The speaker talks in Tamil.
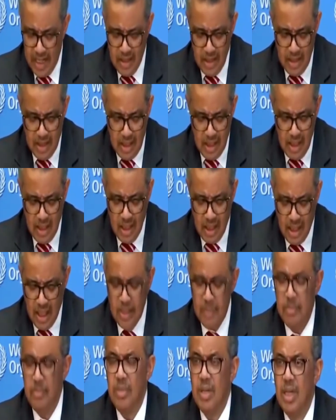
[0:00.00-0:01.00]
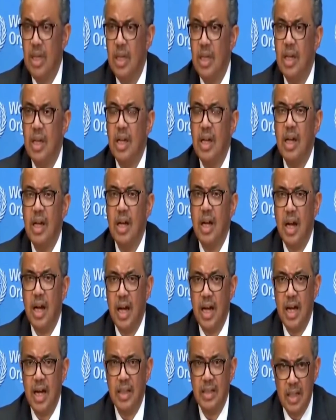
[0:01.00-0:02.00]
இந்த செய்தியை வாசித்துக்
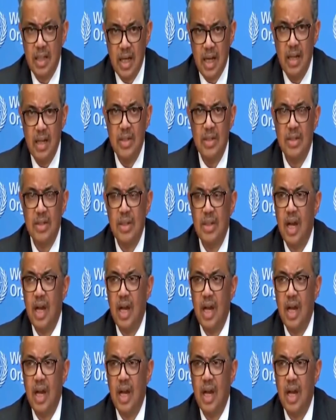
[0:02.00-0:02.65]
கொண்டிருக்கிற நான்